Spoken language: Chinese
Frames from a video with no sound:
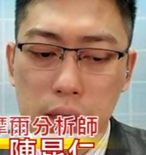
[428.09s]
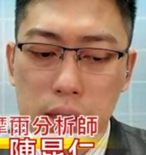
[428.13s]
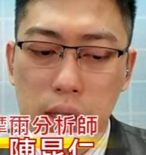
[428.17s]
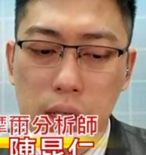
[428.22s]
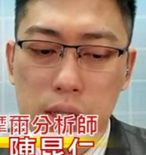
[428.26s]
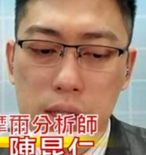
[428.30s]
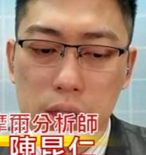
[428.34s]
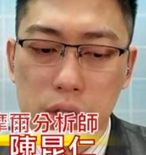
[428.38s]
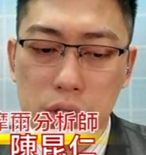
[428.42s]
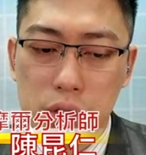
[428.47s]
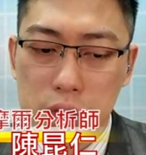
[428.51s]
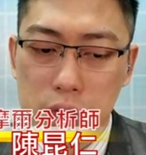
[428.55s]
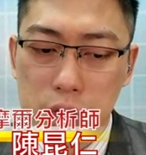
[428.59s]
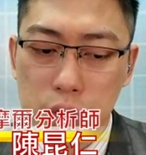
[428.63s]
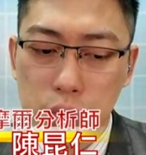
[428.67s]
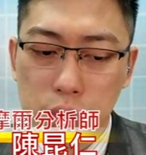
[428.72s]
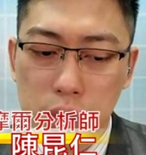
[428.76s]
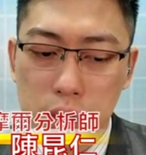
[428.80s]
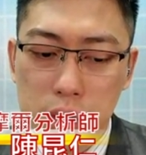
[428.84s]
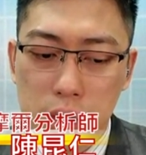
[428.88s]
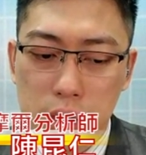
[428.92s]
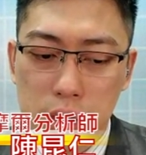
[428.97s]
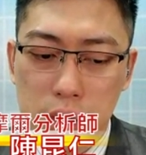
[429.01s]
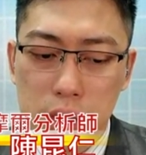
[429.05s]
那像十一
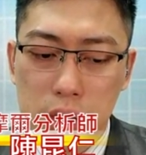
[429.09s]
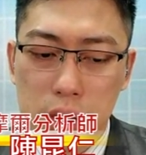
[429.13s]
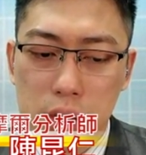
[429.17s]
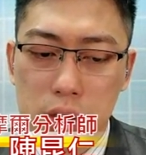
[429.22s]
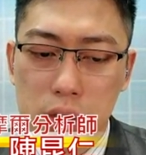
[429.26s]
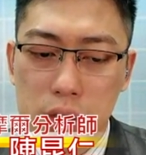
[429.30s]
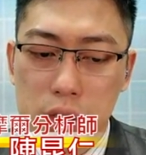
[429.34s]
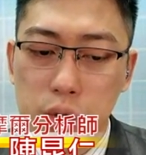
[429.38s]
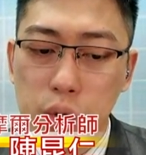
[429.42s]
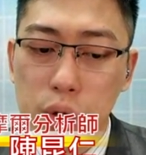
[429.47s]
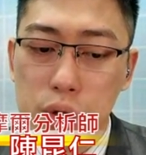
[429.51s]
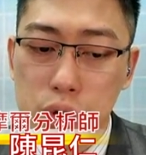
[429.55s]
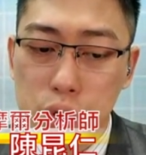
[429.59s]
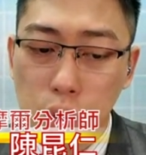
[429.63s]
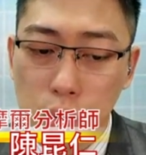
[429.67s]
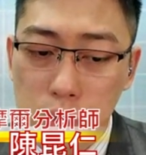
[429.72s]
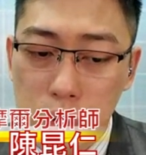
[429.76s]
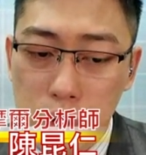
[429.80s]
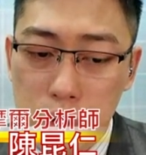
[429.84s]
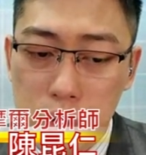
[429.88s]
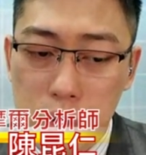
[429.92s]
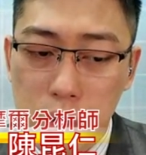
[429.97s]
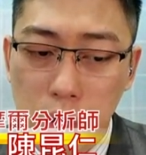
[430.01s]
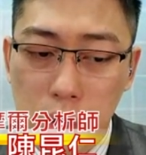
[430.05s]
月的十一月中
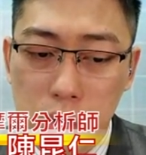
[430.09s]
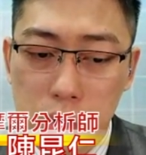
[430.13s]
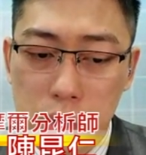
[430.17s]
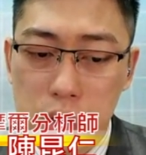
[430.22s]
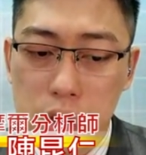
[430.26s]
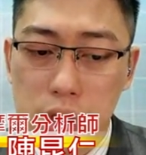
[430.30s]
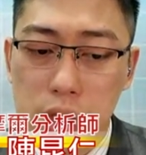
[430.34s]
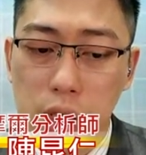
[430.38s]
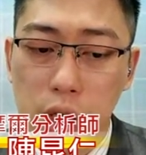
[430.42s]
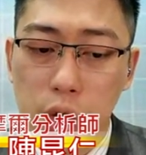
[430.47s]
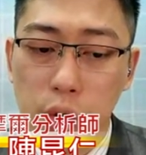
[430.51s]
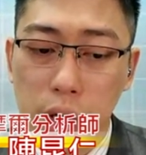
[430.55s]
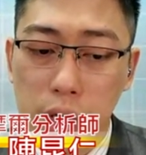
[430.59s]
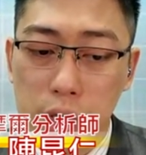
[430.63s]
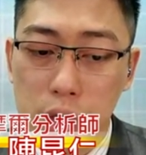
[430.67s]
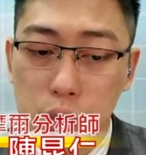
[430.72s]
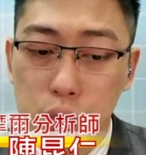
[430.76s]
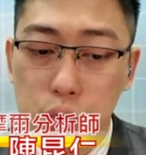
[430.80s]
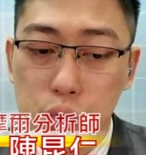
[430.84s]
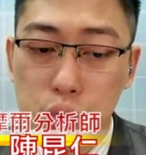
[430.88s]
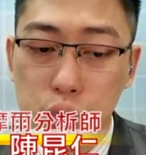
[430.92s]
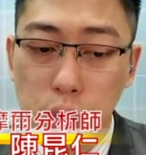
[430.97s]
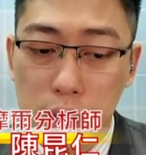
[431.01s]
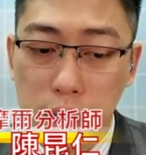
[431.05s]
的时候，四星 KY 一
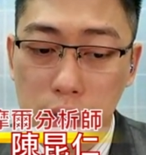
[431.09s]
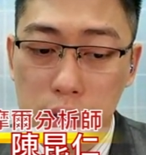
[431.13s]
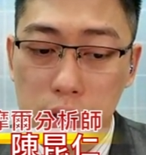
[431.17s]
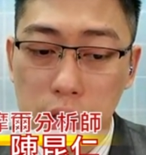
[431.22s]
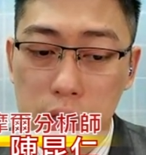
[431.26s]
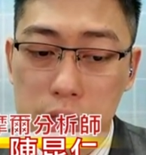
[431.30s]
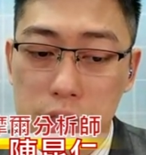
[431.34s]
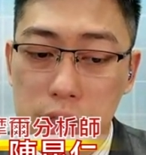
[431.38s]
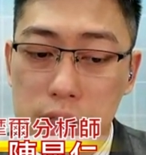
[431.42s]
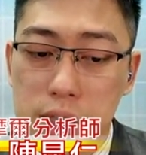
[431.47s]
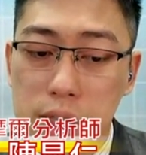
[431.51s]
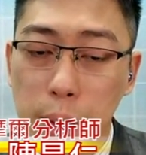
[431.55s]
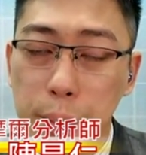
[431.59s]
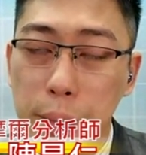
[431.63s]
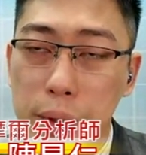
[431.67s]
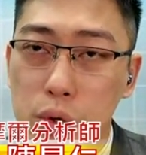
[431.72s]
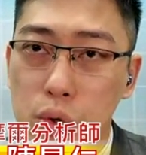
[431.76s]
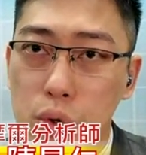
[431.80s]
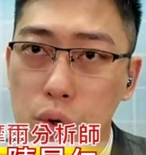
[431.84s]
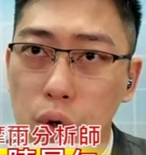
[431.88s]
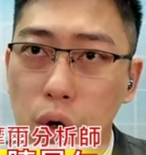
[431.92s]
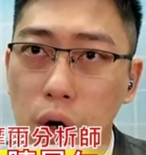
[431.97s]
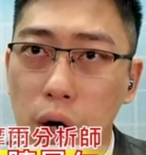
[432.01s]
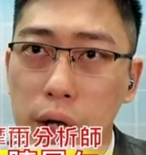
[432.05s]
度创高到一千三百
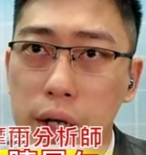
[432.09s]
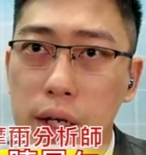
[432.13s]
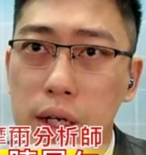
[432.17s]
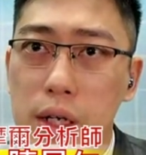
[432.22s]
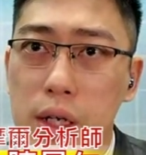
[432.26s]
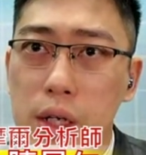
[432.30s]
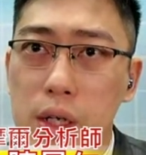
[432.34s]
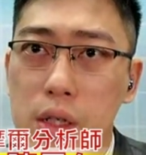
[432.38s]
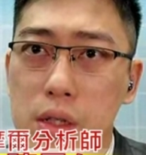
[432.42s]
多块，